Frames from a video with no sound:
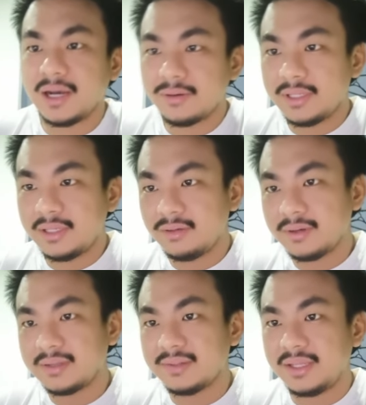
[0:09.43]
L D
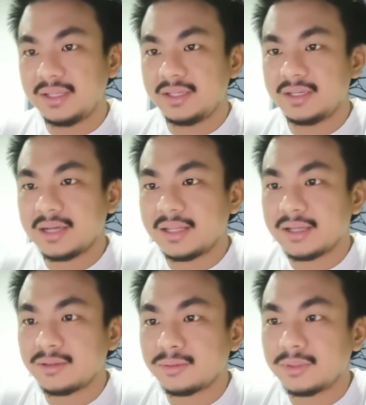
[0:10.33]
U S D， 看
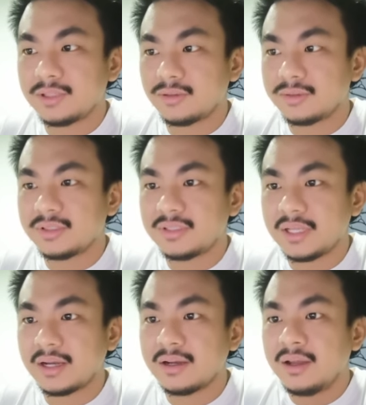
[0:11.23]
它图的走势是这样。